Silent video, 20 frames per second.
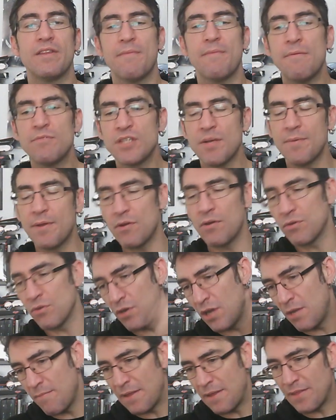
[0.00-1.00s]
Vamos a verlo
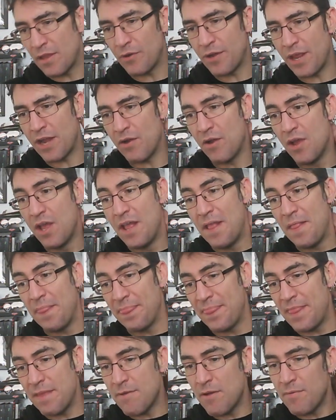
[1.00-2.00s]
con el Mandaloriano.
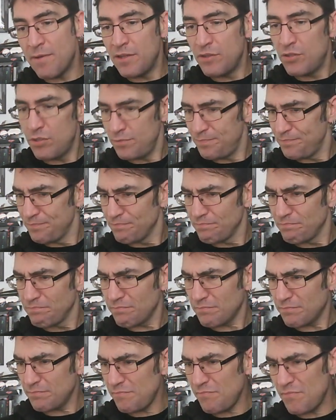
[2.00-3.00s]
De momento,
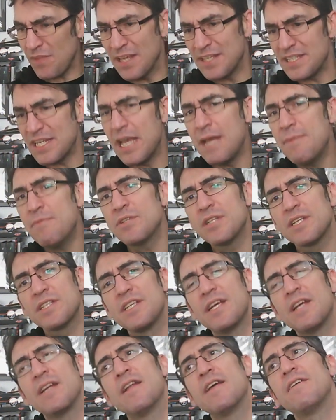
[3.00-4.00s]
sabemos que
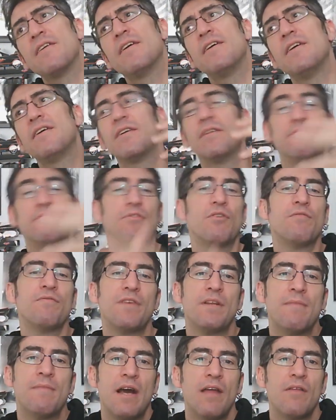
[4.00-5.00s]
se han eh,
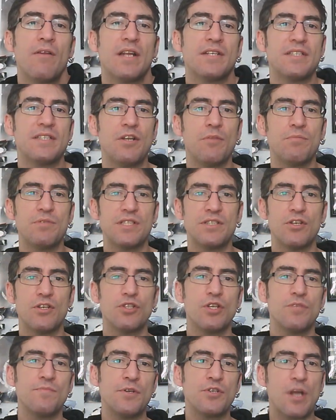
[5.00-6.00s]
confirmado la sinopsis de los
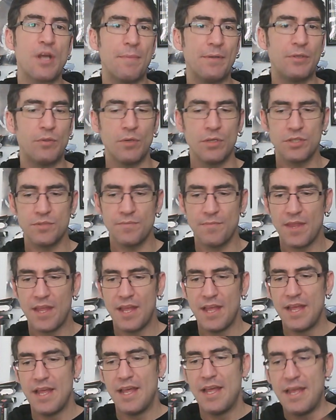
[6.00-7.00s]
tres primeros capítulos,
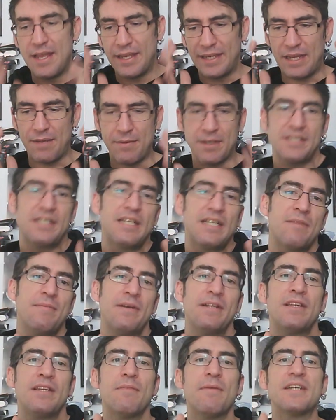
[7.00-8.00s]
que
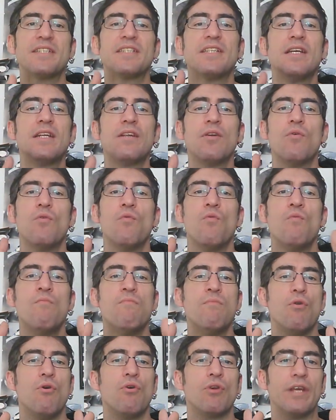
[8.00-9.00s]
básicamente va a ser un
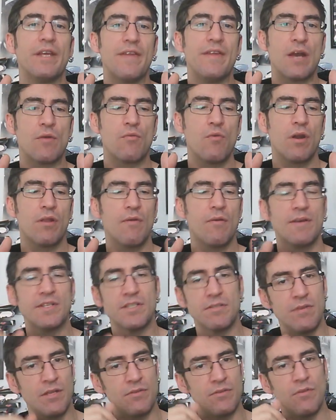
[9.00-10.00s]
bloque, ¿de acuerdo? Va a
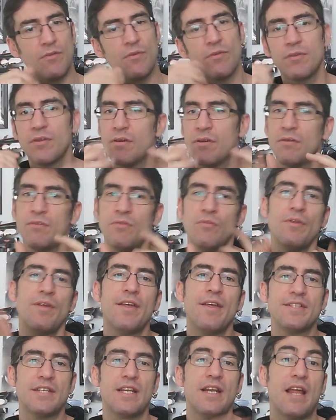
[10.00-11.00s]
ser una introducción, un de
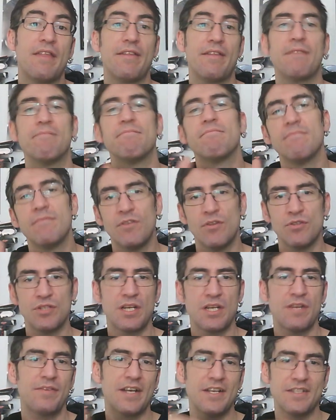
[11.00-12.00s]
desenlace no
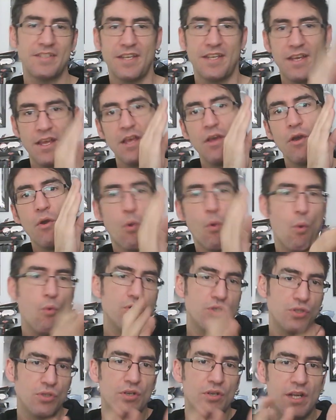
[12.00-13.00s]
significa que esté
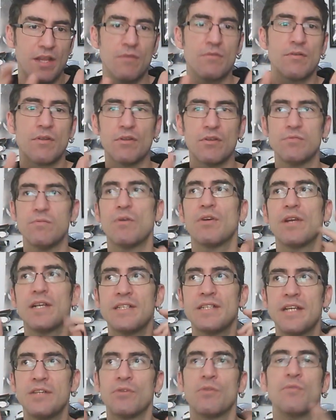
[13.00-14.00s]
justo cada uno de los bloques
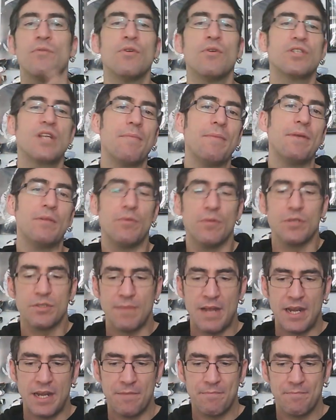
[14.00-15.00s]
dentro de unos capítulos,
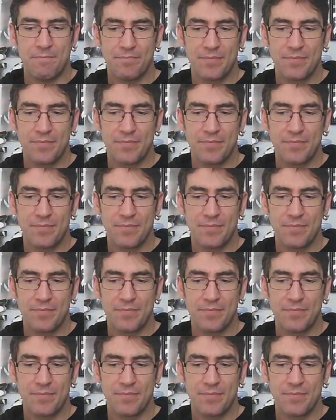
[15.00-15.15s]
¿vale?